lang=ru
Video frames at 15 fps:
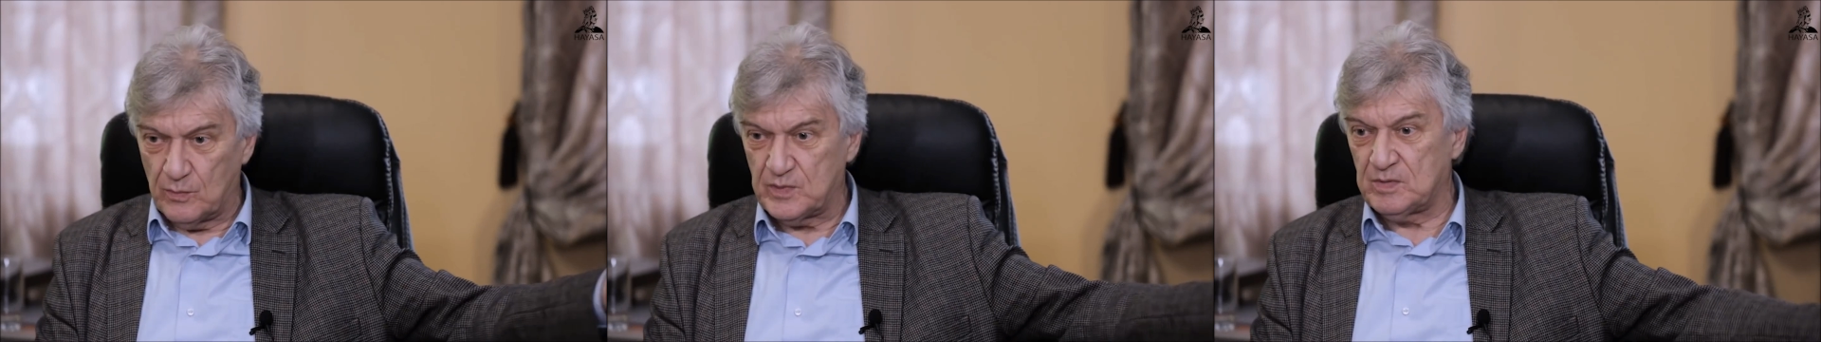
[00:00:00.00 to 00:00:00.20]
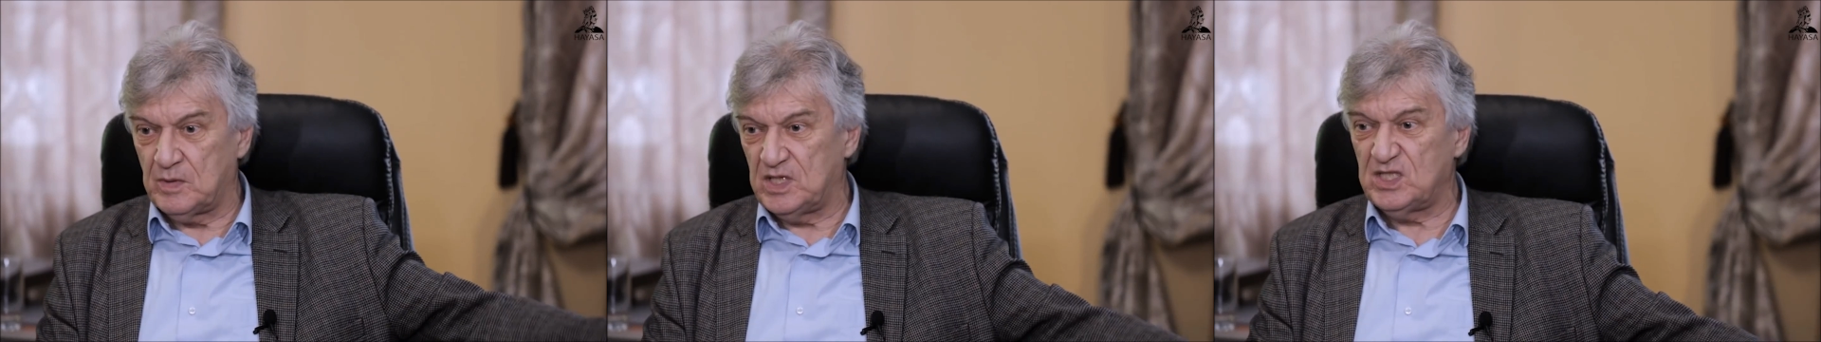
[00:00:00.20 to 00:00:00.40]
ну,
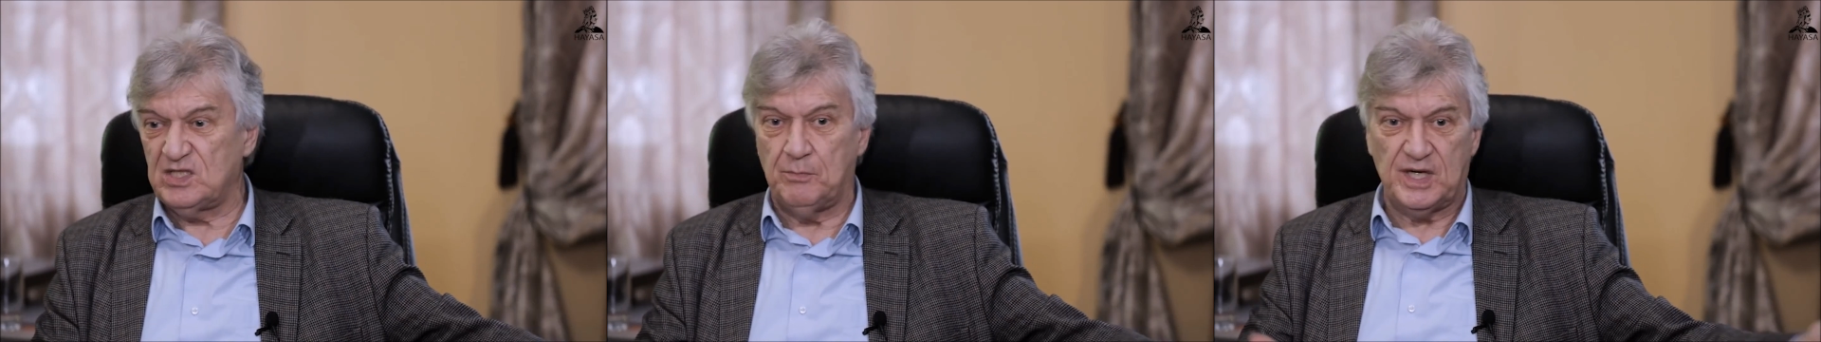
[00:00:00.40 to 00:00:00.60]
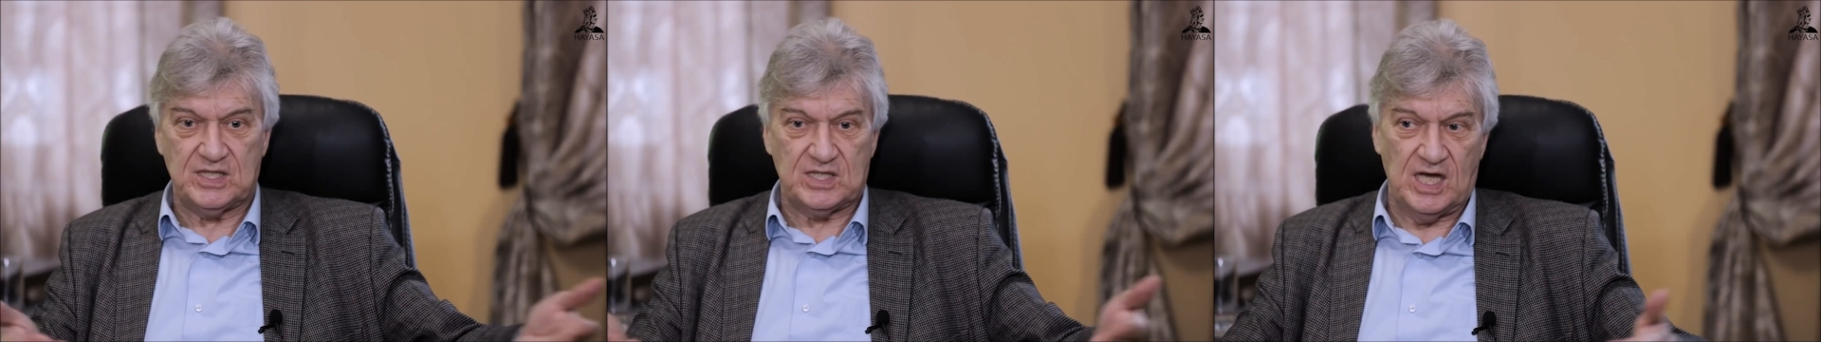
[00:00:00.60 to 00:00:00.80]

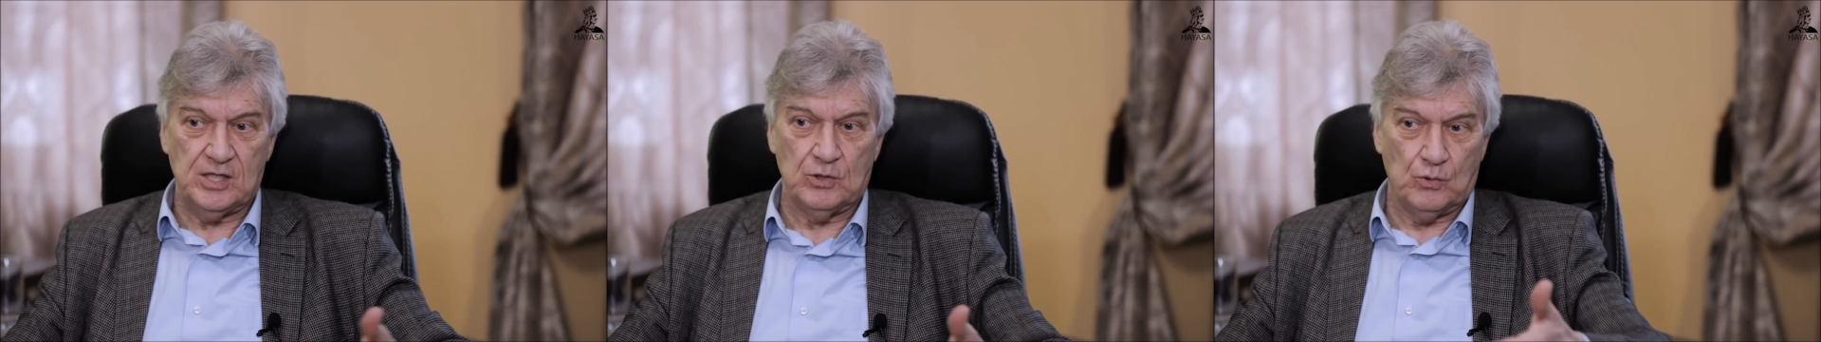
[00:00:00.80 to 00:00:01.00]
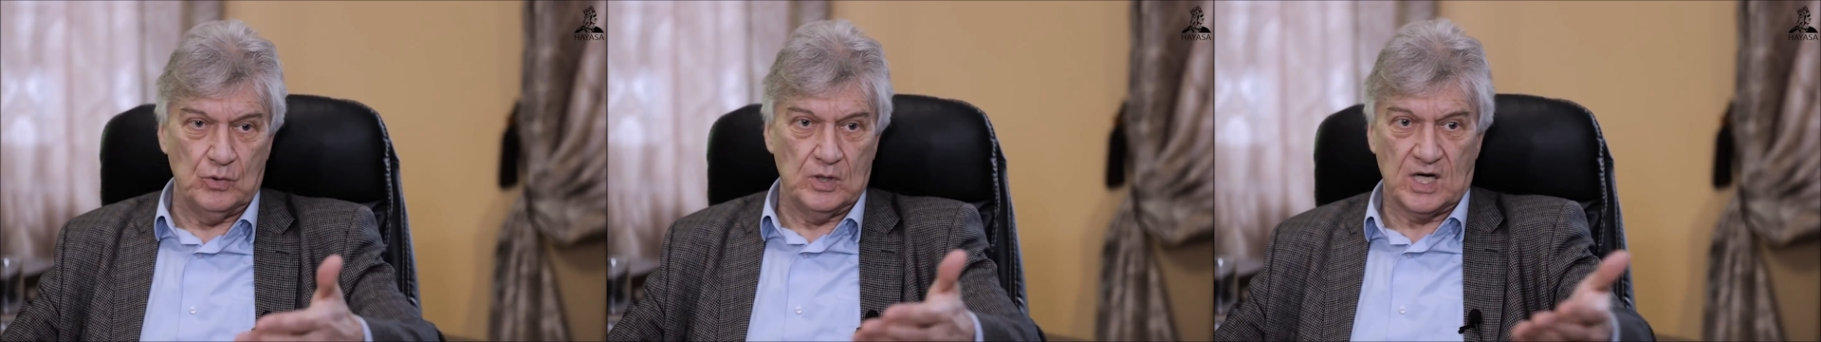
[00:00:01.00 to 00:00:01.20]
посмотрите
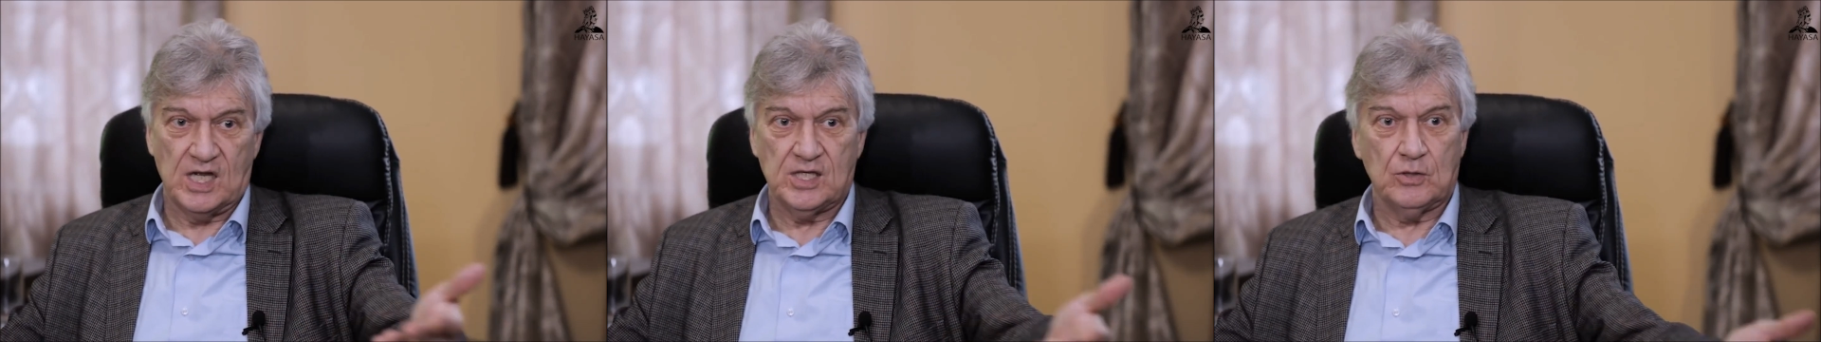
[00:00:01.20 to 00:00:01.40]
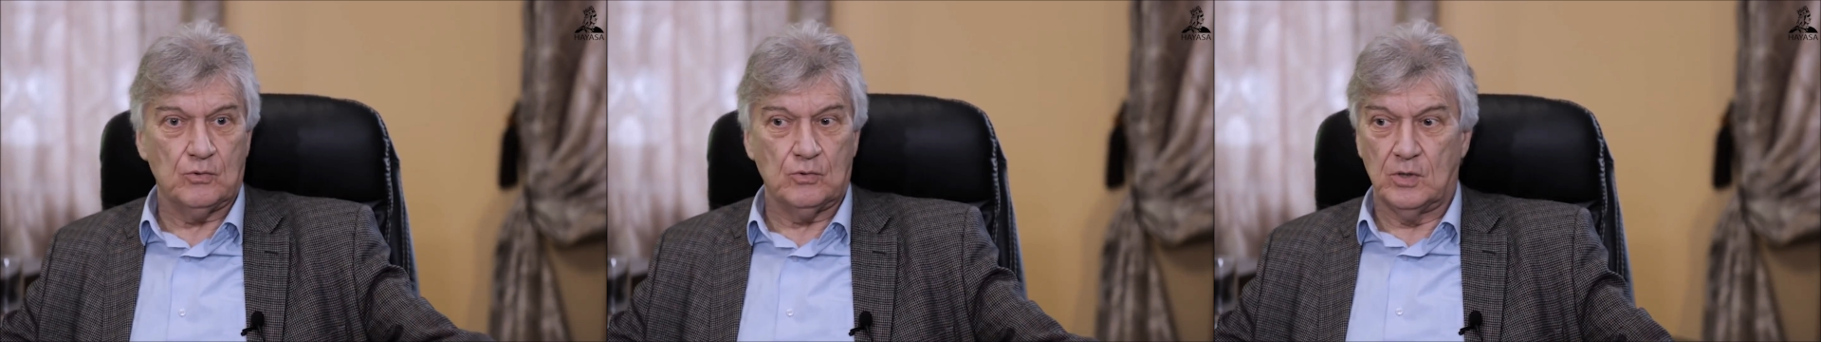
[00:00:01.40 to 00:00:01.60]
Британику,
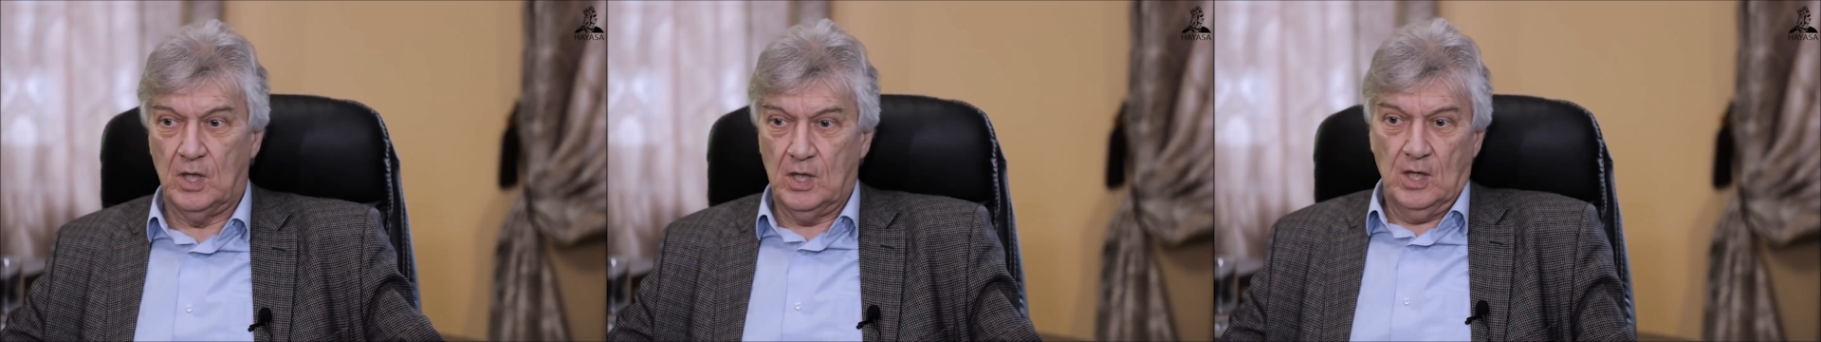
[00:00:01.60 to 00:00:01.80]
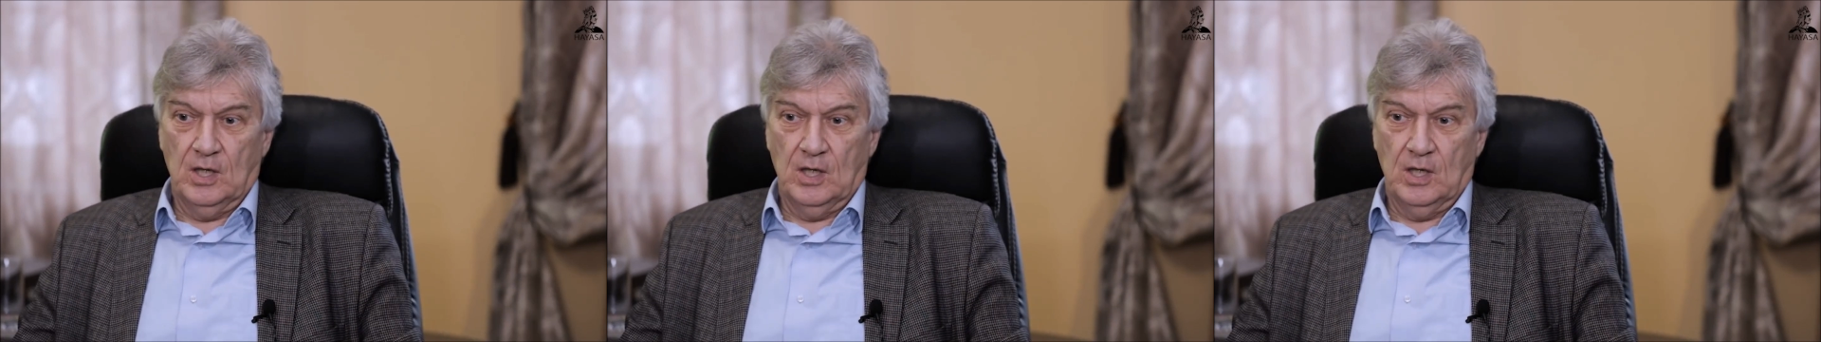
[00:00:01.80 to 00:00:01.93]
Иранику,